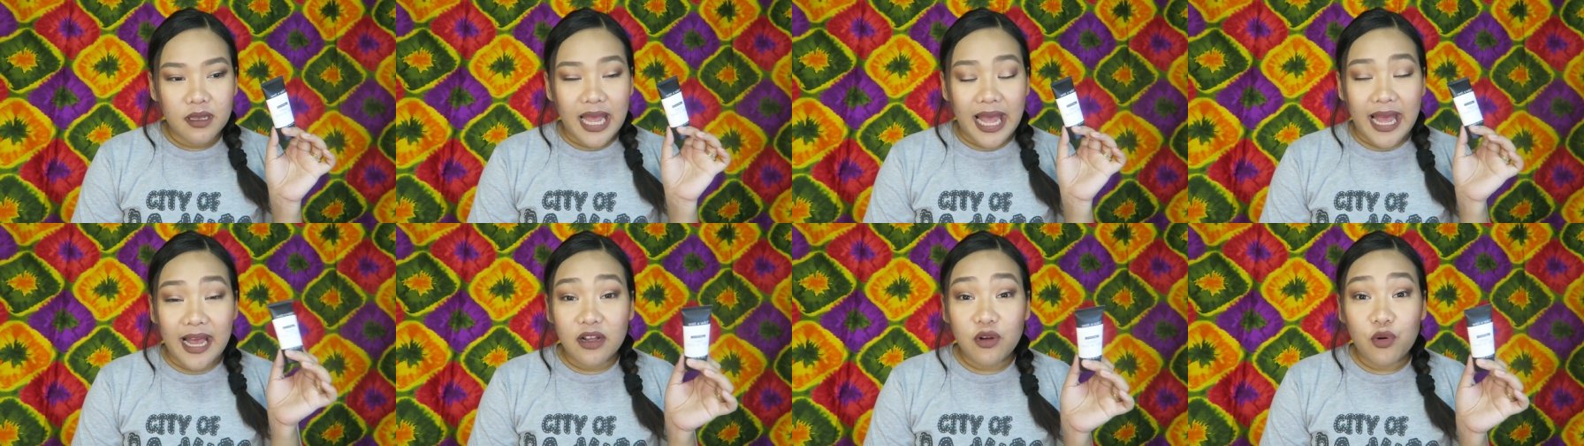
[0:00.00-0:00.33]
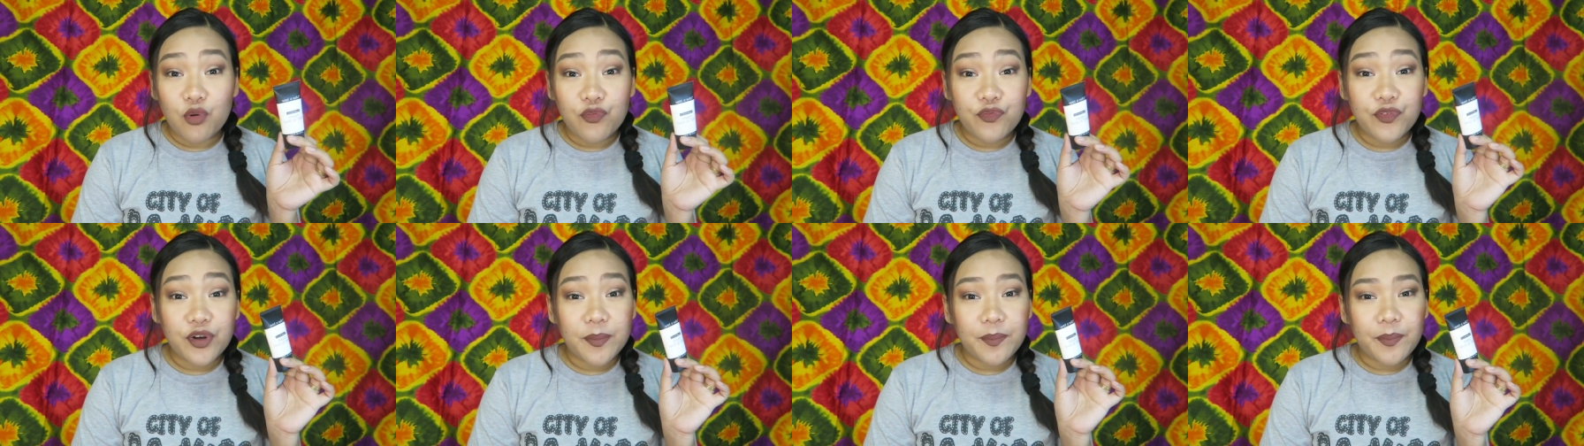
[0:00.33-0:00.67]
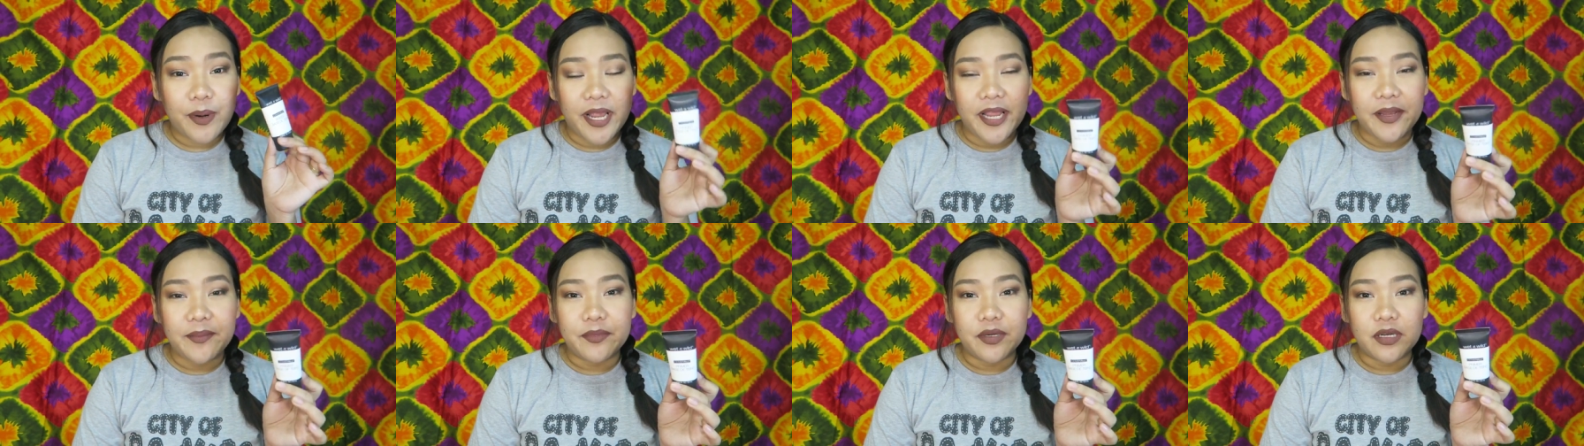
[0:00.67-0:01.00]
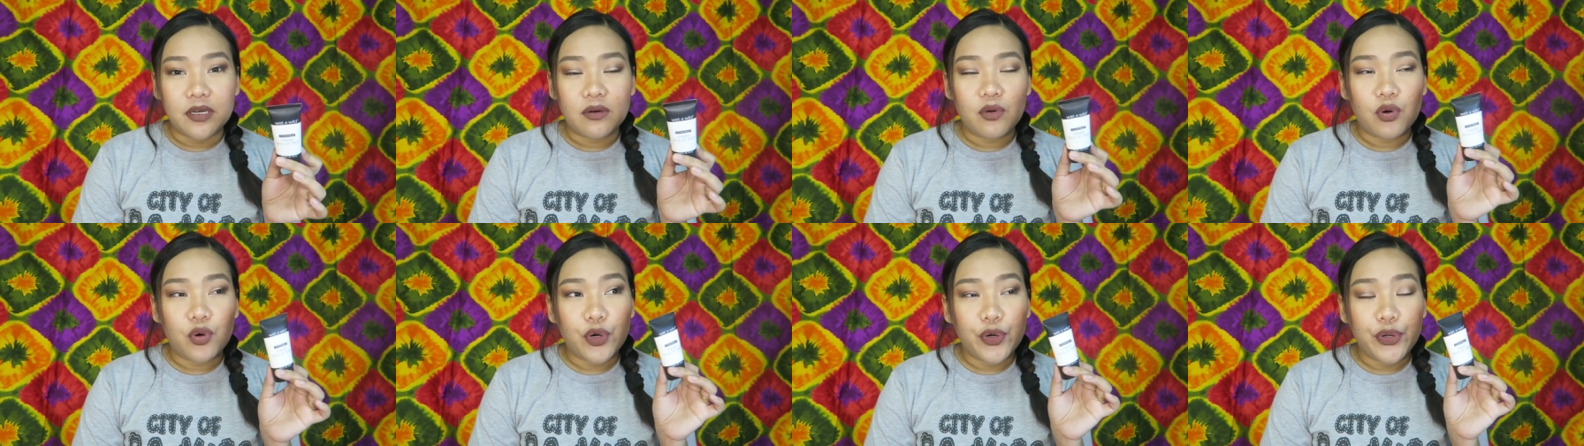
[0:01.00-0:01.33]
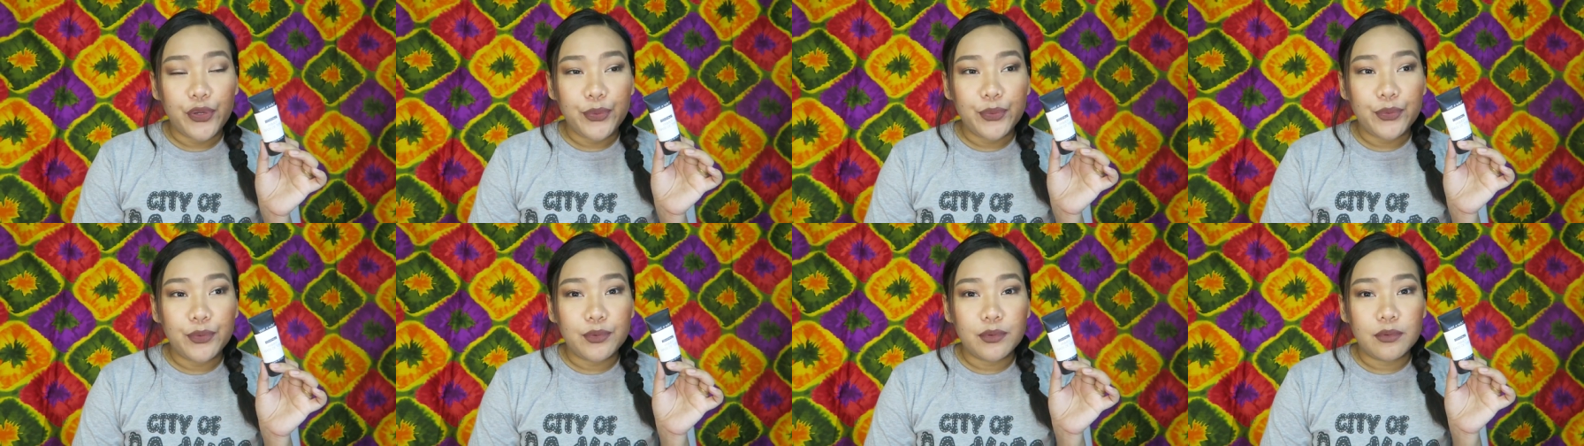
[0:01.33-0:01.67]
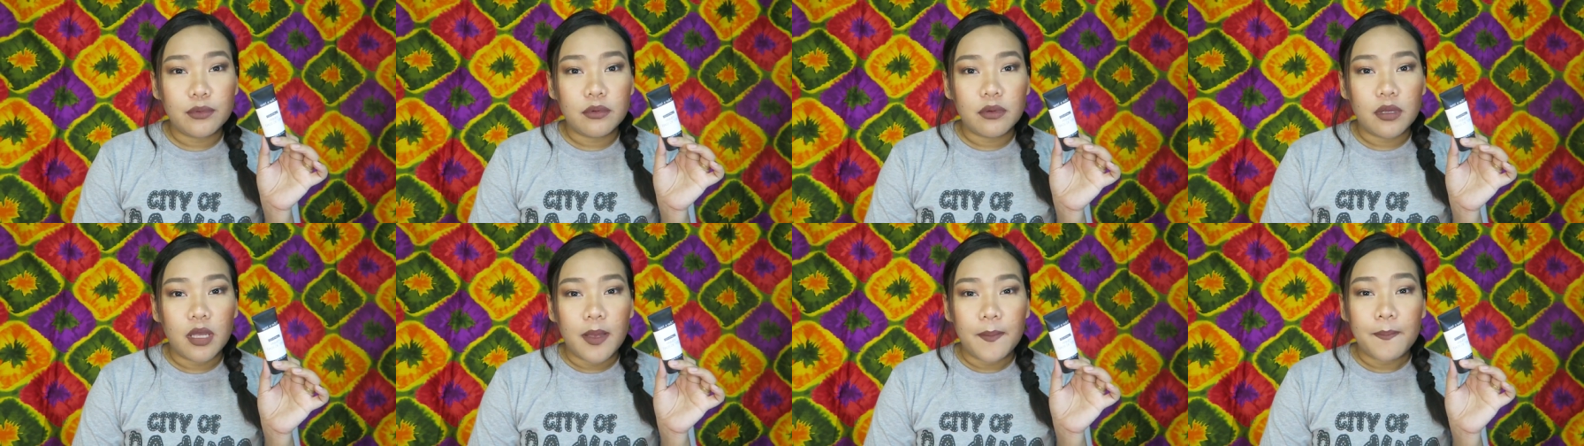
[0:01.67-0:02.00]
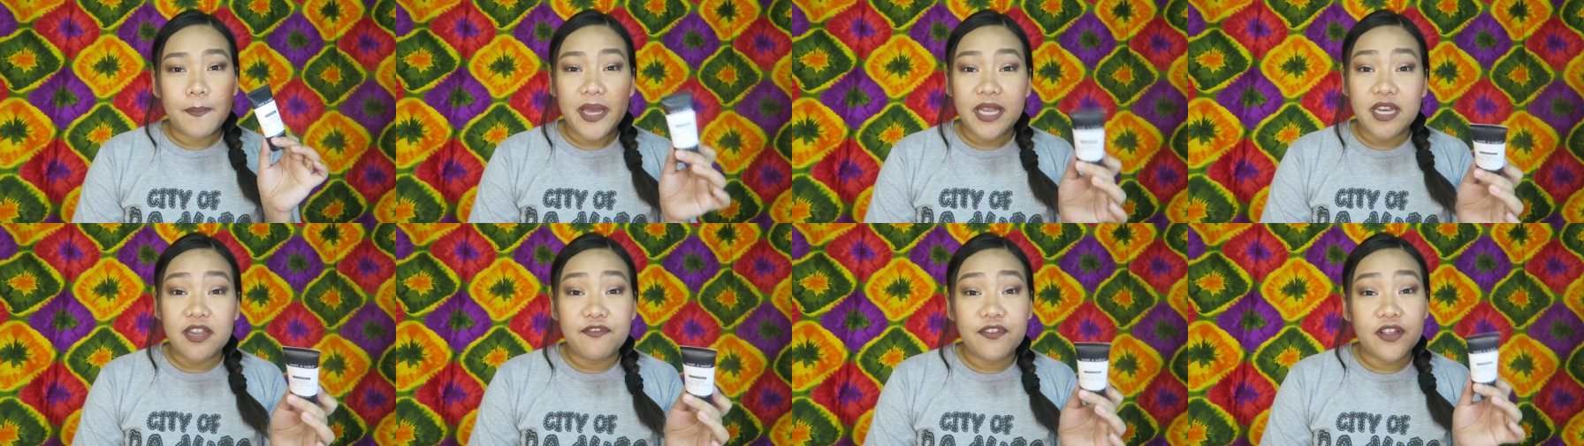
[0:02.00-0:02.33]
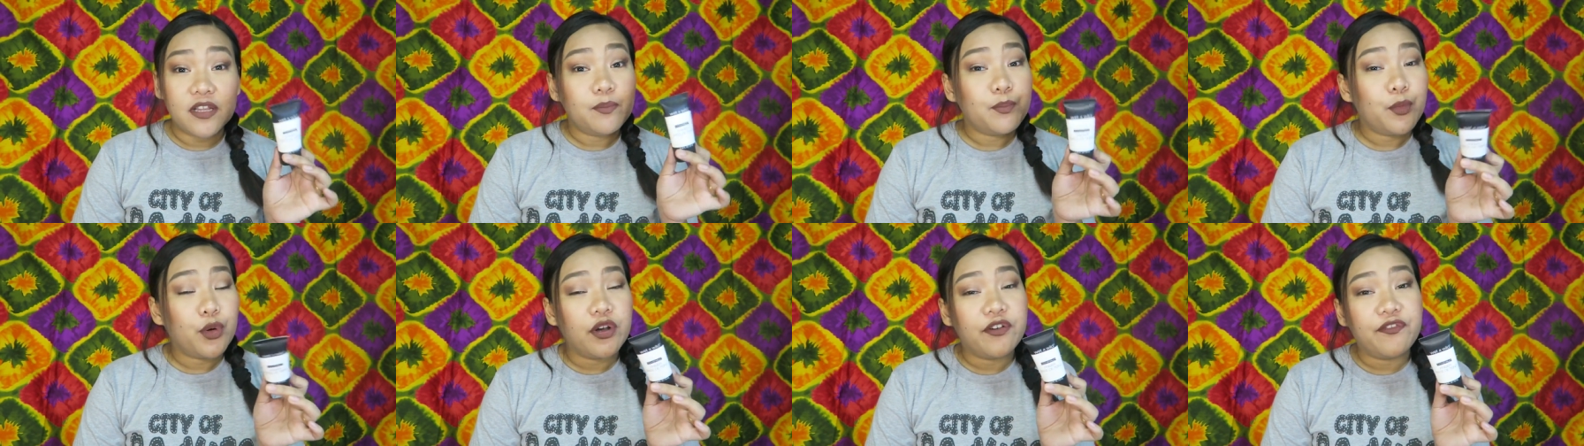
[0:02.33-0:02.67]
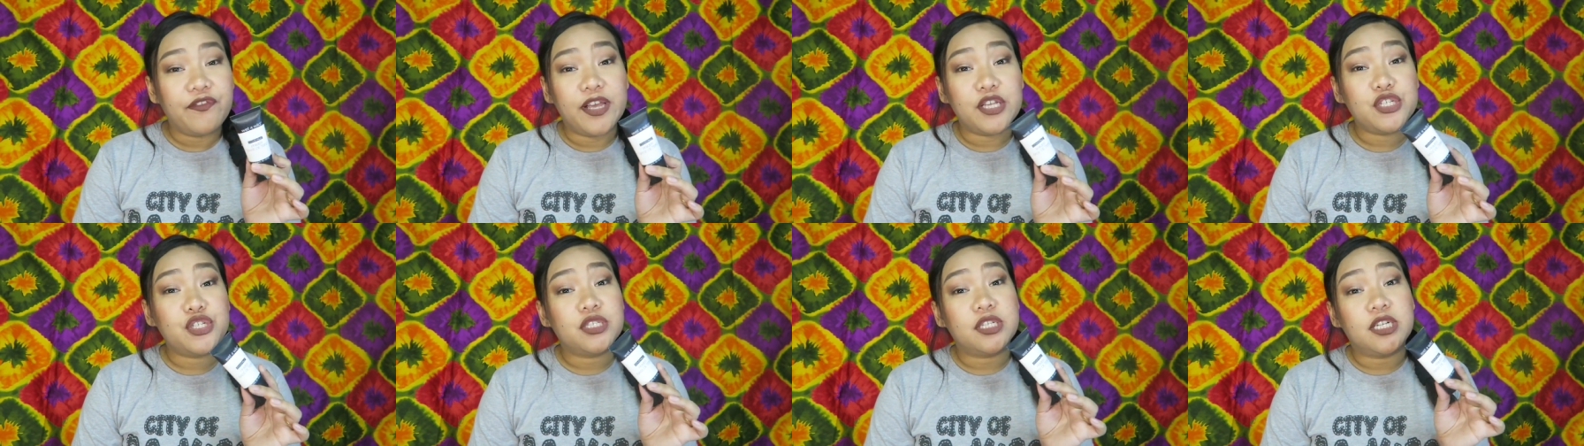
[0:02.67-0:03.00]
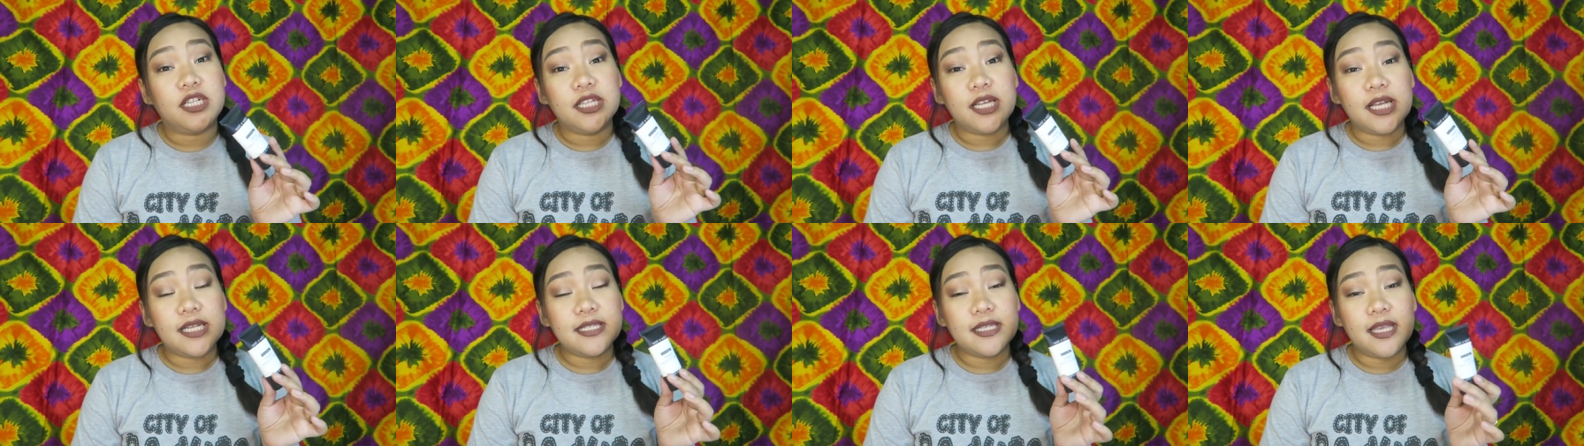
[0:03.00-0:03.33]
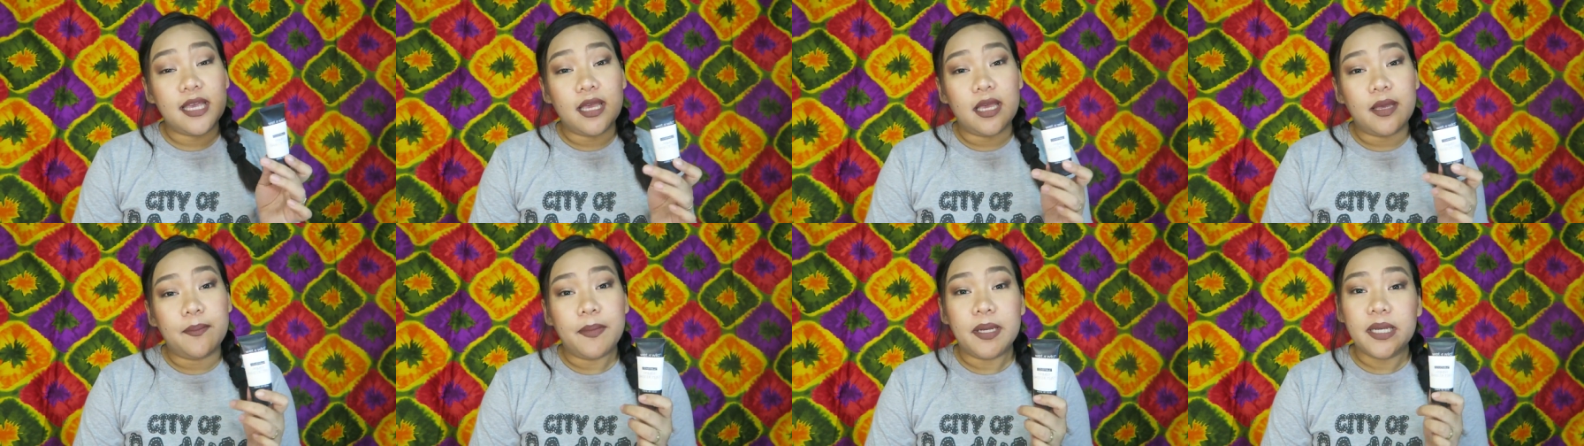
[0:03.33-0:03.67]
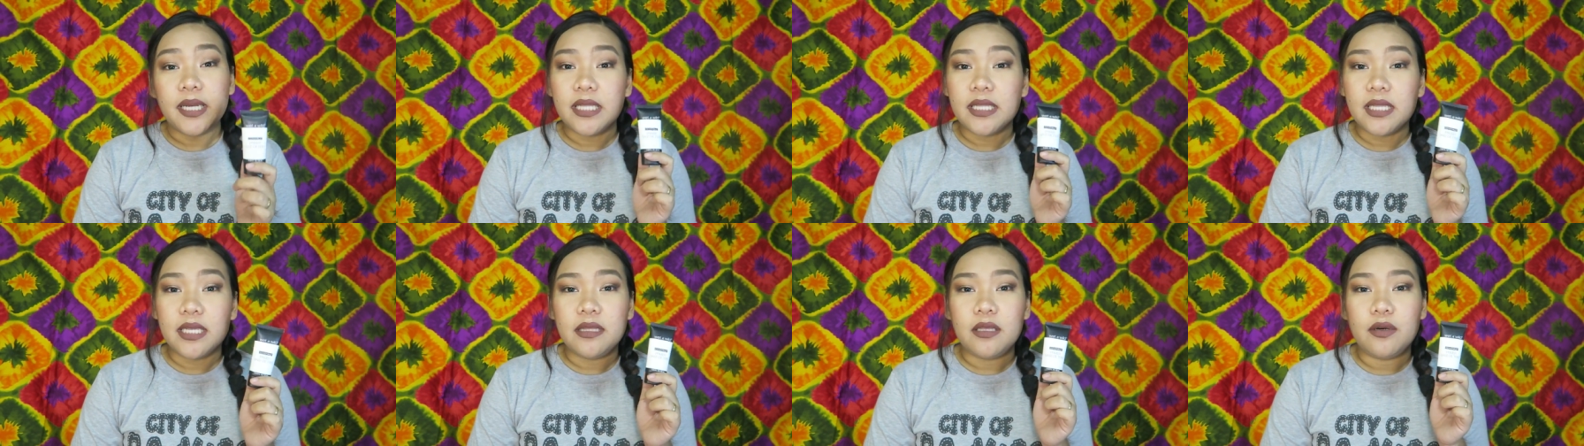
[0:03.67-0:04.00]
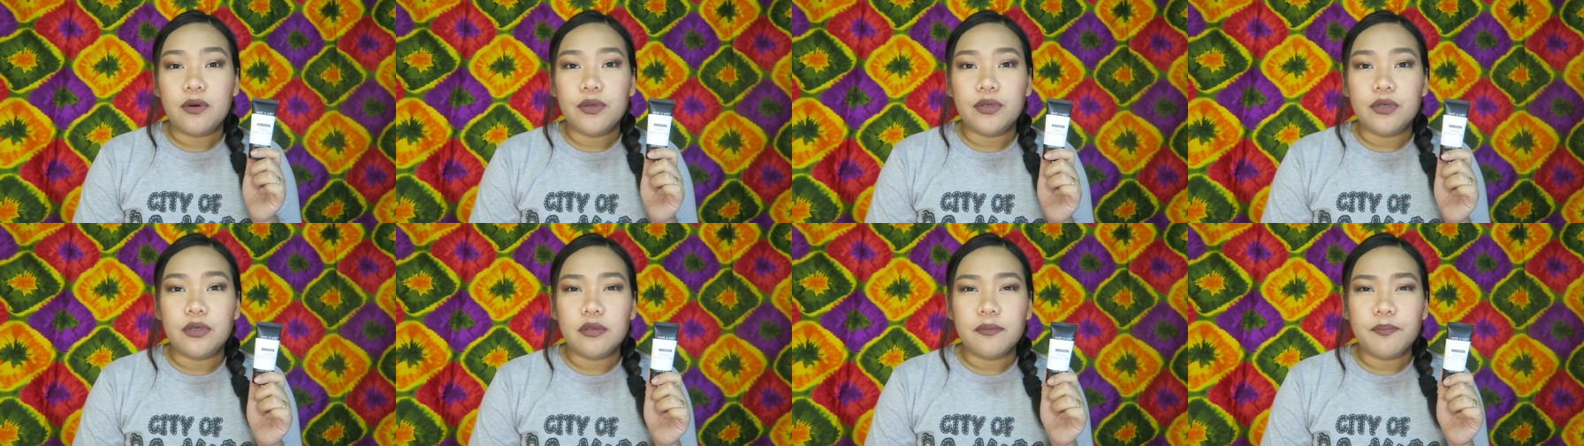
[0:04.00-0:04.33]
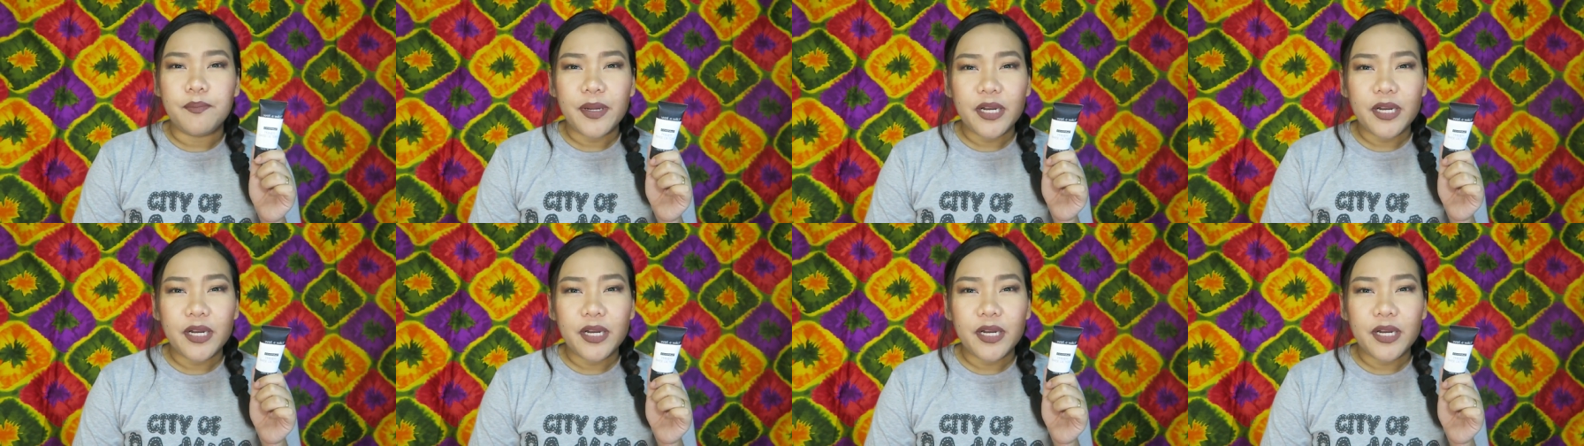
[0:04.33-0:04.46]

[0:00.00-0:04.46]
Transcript: hangover primer or yung benefit professional kasi maganda daw yun.